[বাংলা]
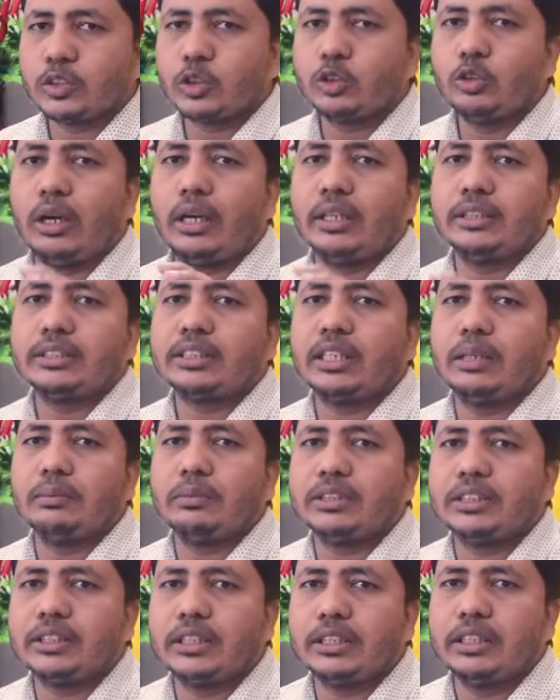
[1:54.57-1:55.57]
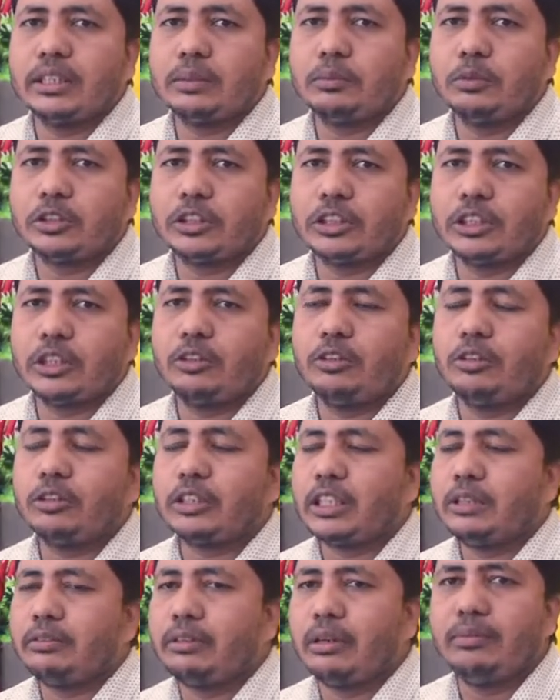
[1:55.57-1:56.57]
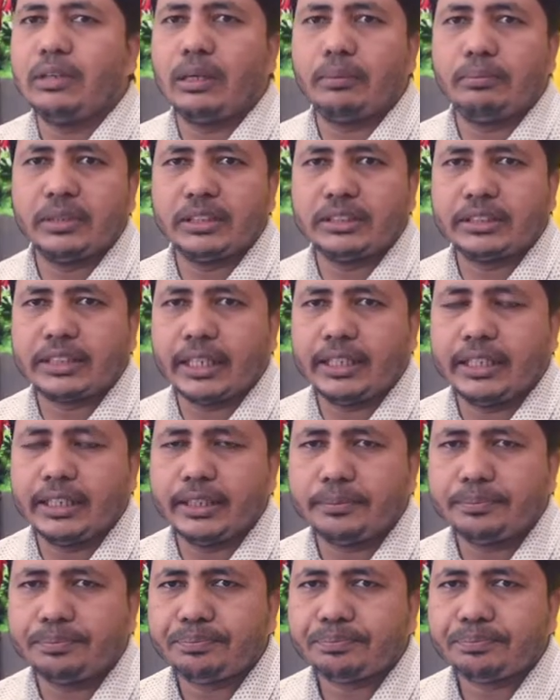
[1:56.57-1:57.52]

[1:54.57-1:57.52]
তো আজকে আমরা যেটা দেখব সেটা হলো কিভাবে আপনার সাইডে